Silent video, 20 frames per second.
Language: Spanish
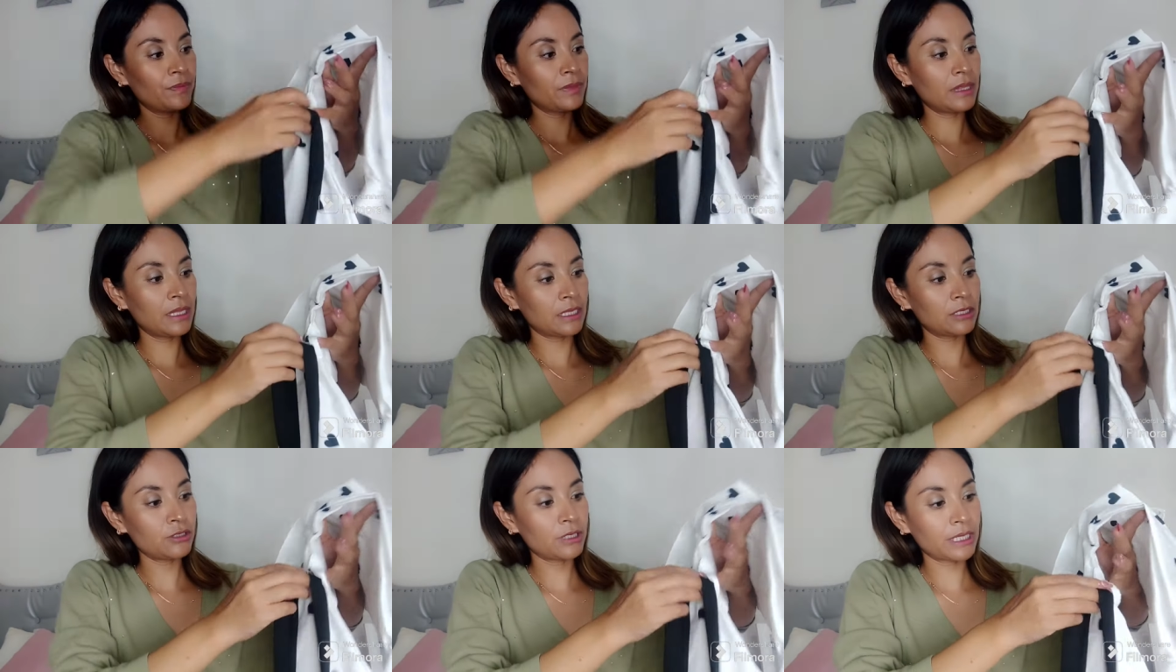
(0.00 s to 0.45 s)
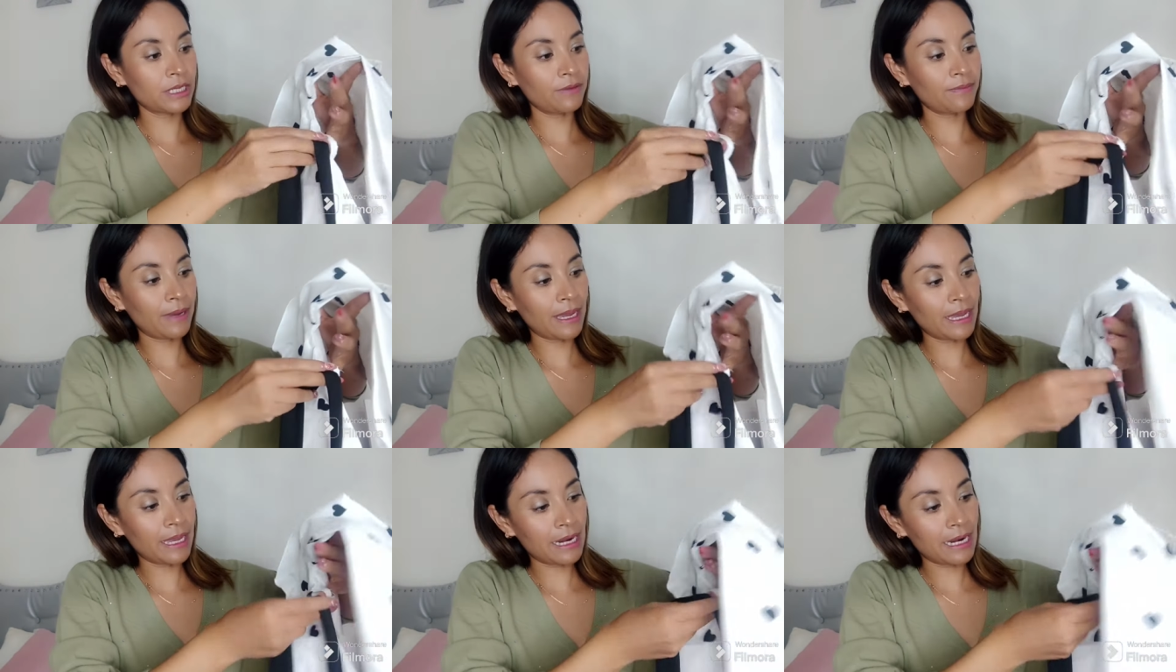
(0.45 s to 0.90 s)
De hecho, aquí
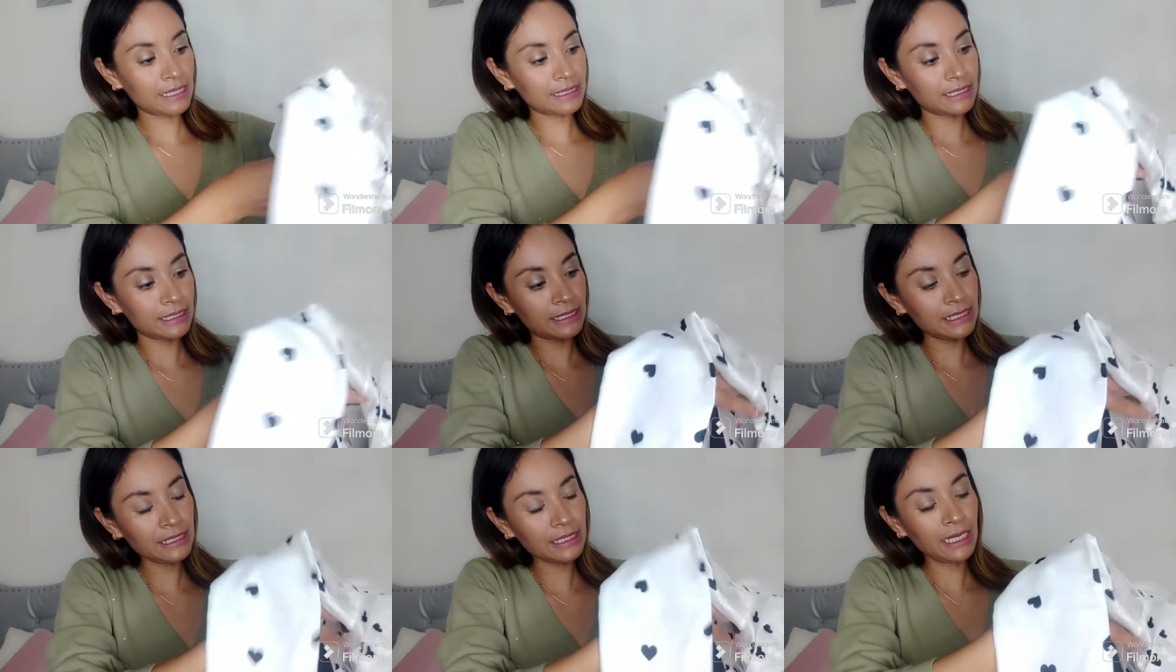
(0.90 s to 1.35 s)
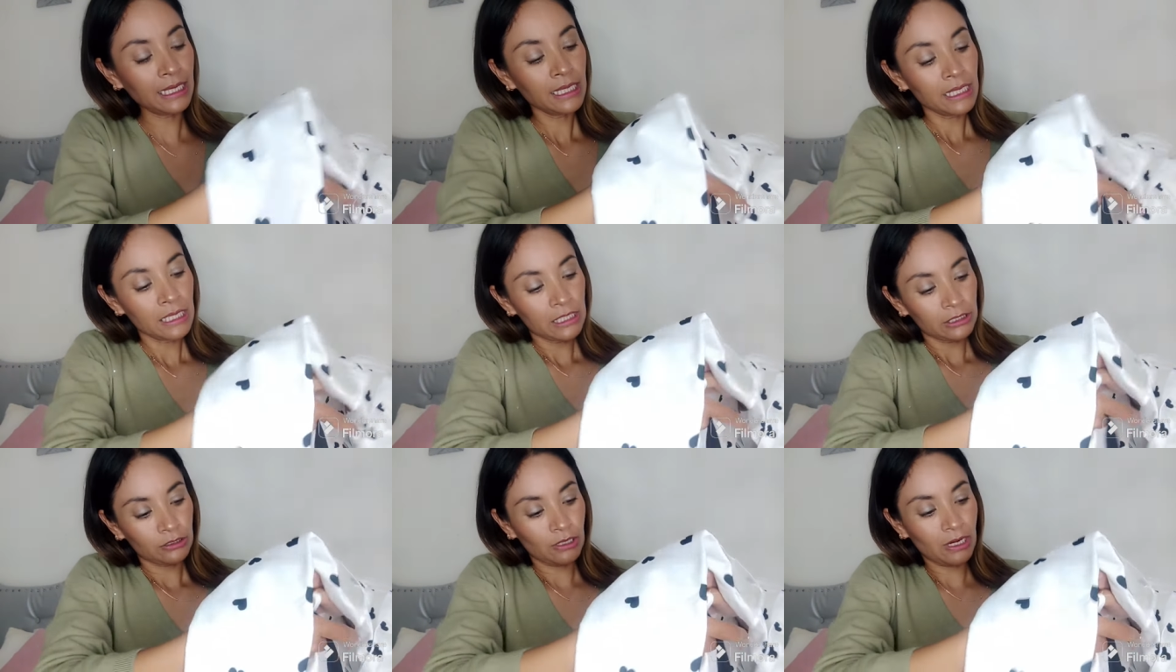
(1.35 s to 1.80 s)
va la cintita,
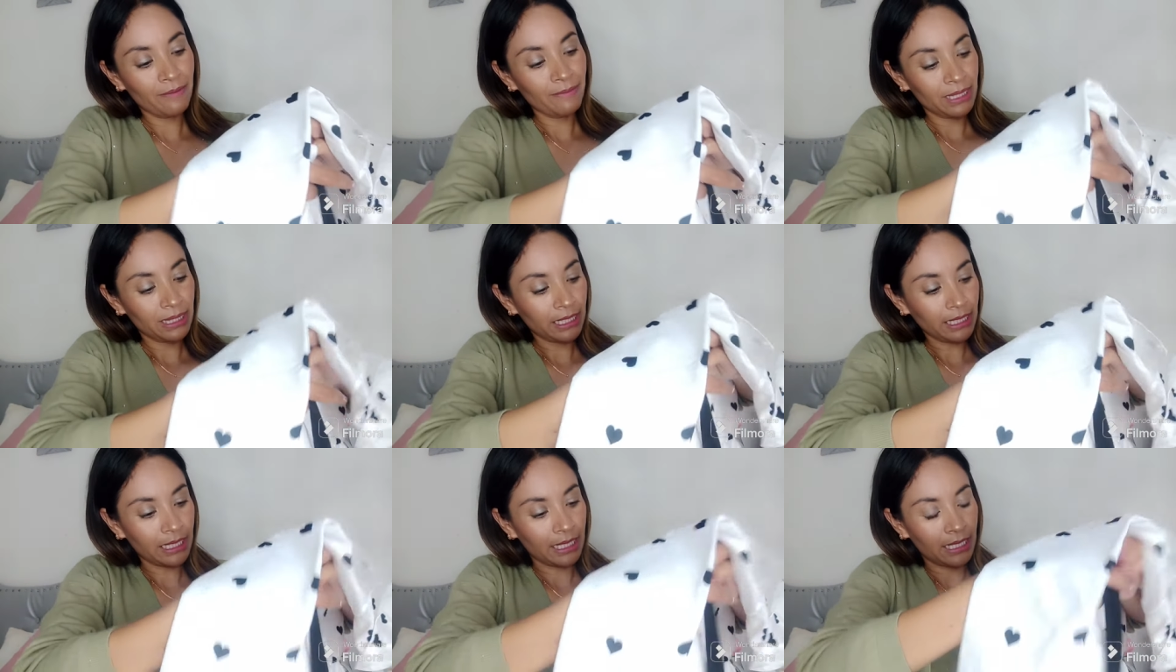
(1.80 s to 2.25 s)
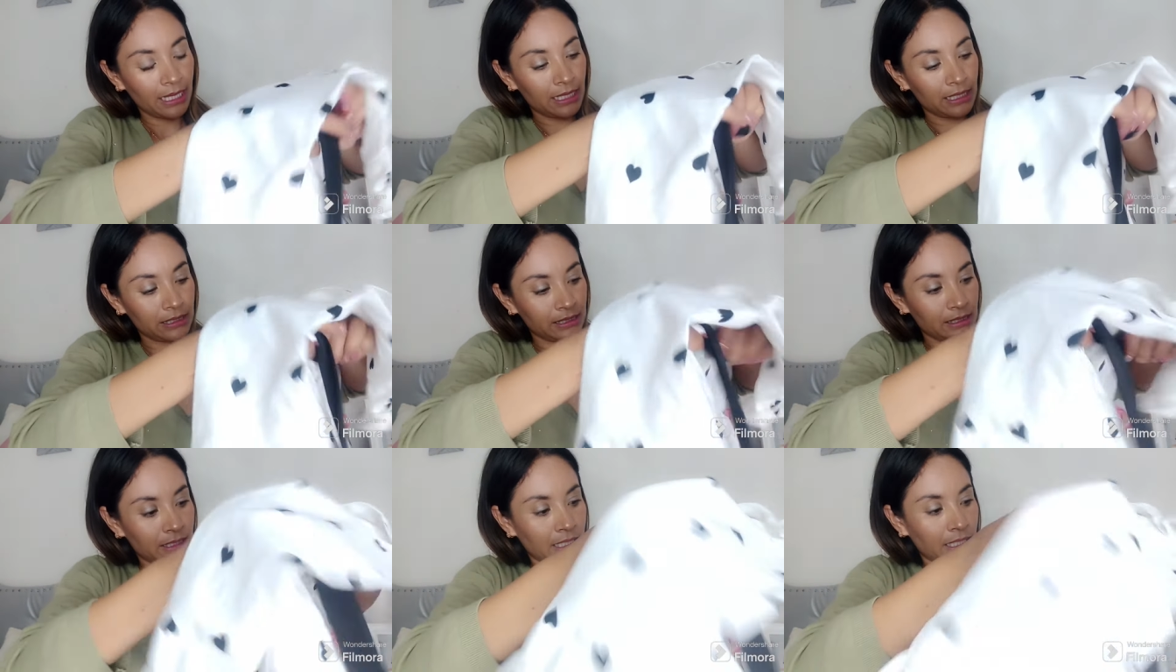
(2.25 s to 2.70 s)
solamente que,
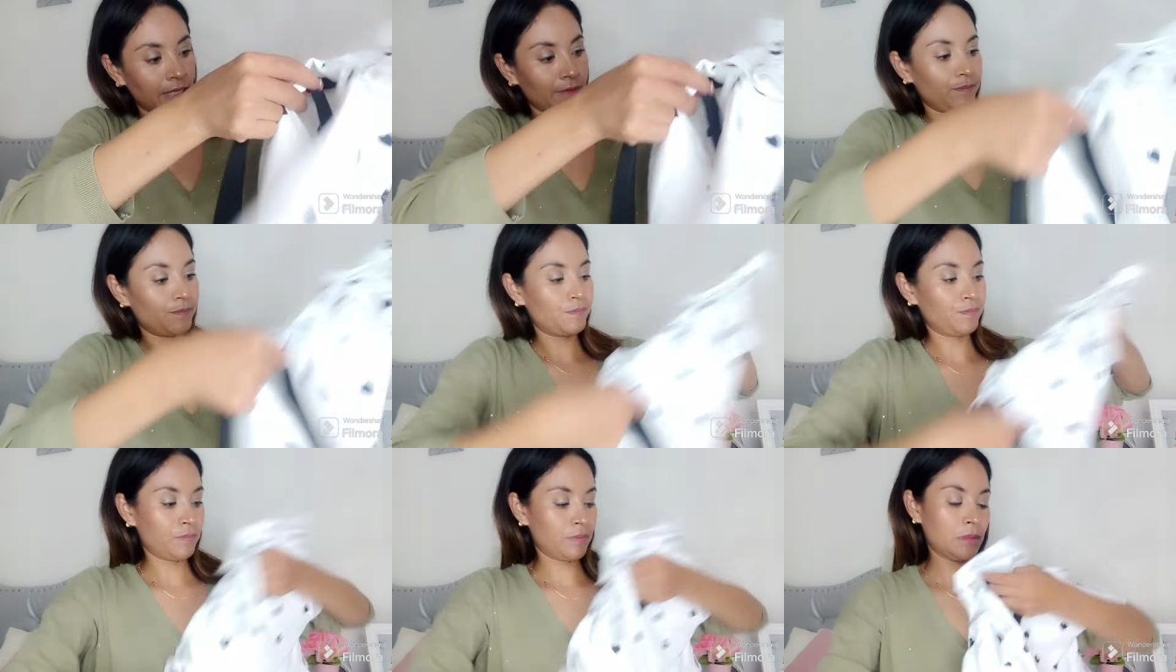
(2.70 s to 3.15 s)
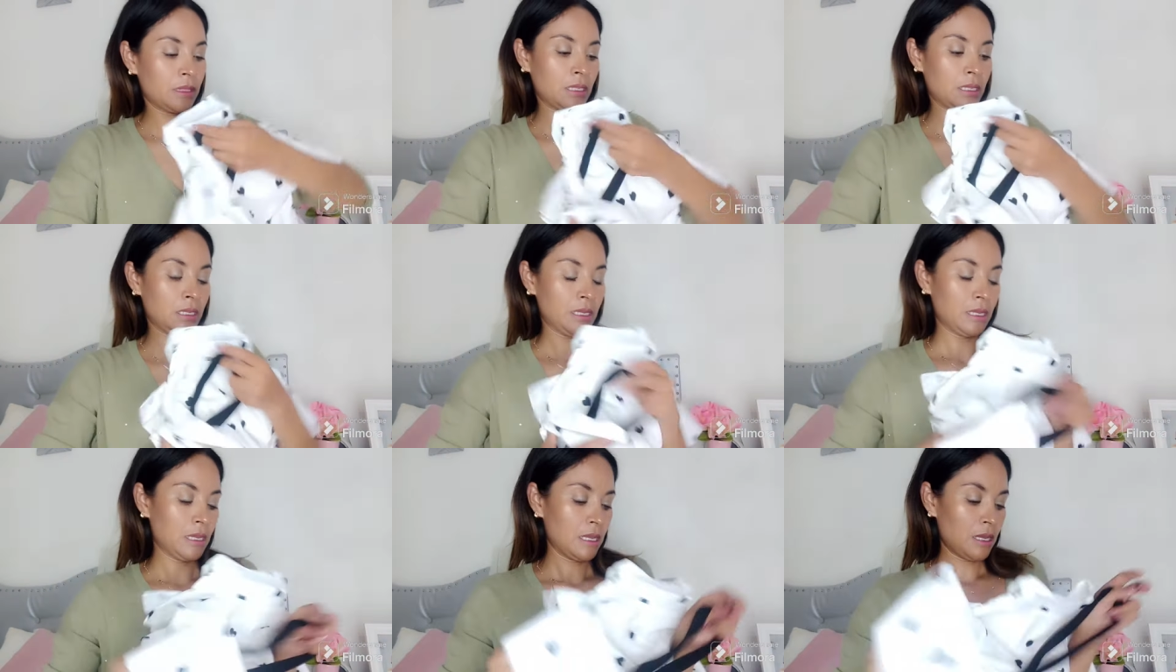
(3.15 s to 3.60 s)
este,
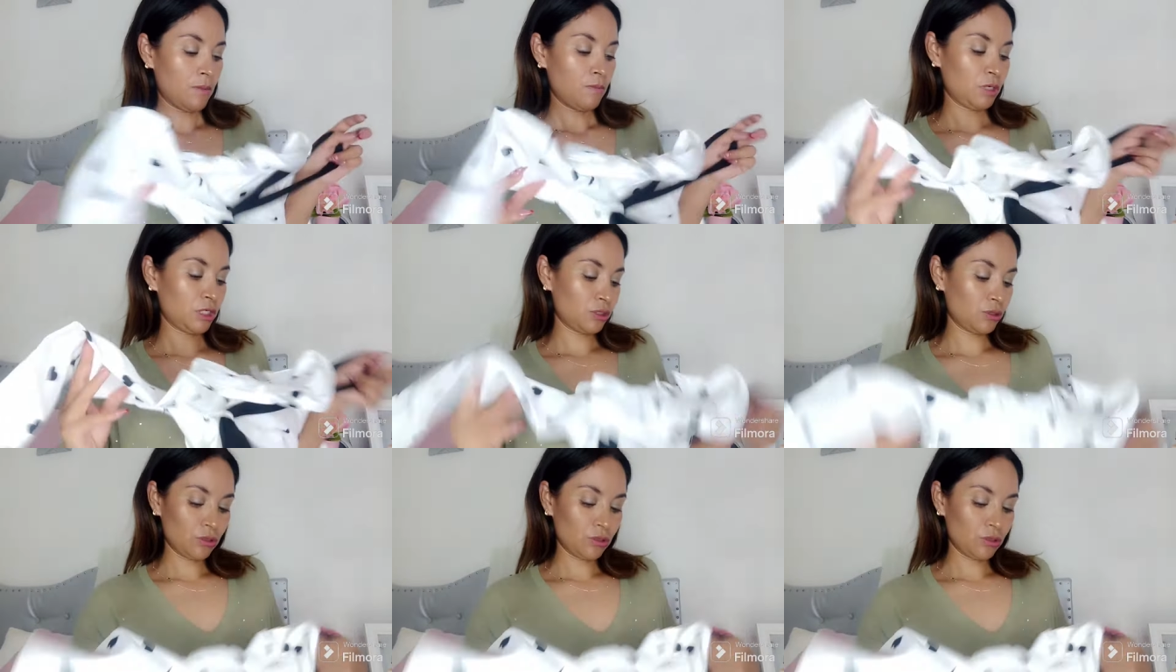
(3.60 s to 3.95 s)
pues